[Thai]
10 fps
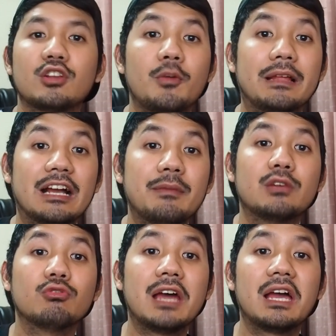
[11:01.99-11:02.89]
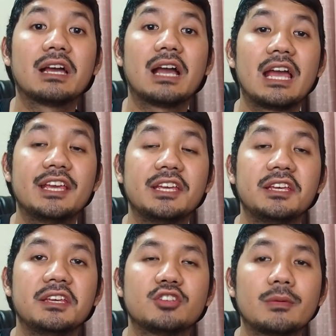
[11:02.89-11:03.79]
คอมเมนต์เข้ามาดูนะ ใคร
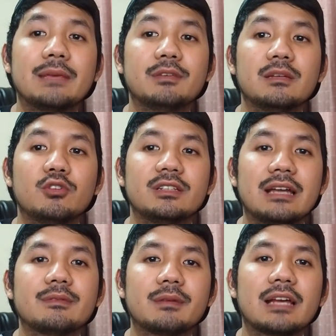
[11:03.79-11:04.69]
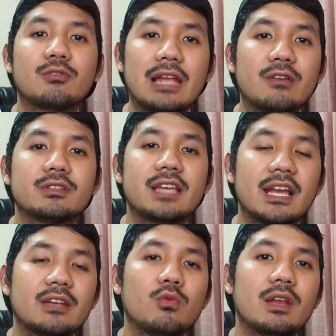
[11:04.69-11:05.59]
ชอบคลิปอย่าลืมกดติดตามกดไลค์กดแช
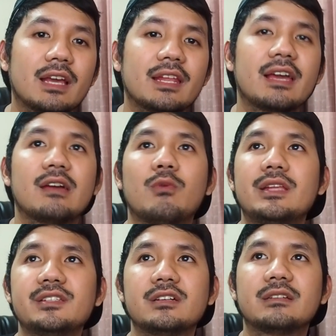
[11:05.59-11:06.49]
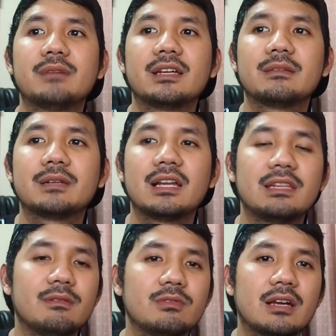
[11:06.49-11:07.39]
ร์กันด้วยแล้วกันนะฮะ ไว้เจอกันใหม่กับการ
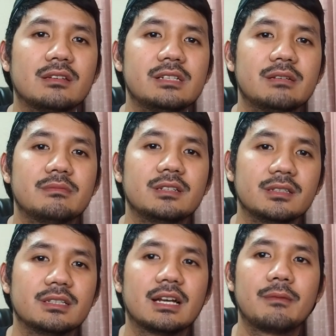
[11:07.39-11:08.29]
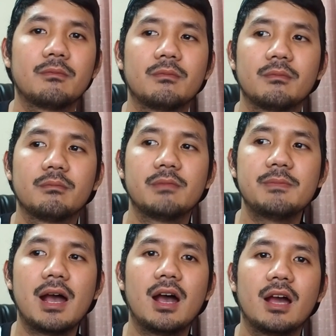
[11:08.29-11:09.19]
รีวิวหนังเรื่องอื่นนะครับ บ๊าย
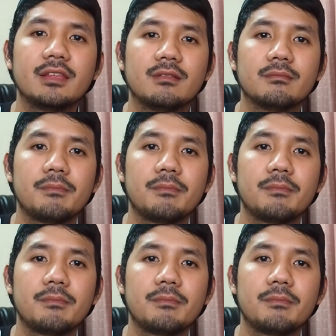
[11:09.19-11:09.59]
บาย